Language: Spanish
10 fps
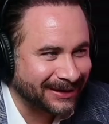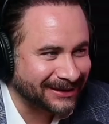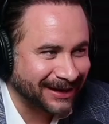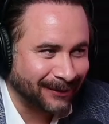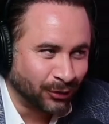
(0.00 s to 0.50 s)

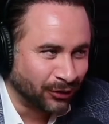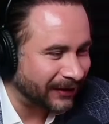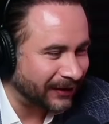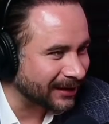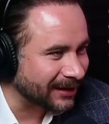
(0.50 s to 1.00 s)
está muy
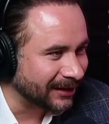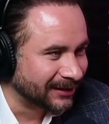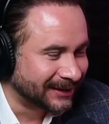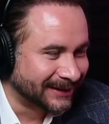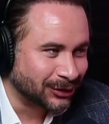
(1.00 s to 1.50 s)
flaca,
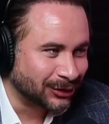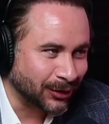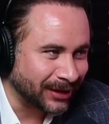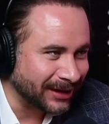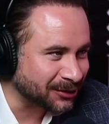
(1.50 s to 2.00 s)

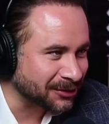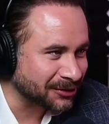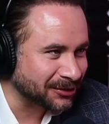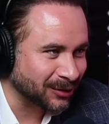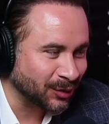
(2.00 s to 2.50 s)
son
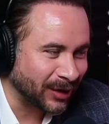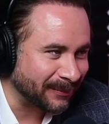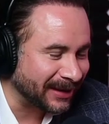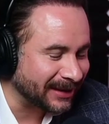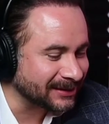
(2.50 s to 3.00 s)
esos, no hay
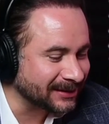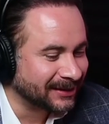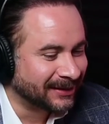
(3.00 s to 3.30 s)
más.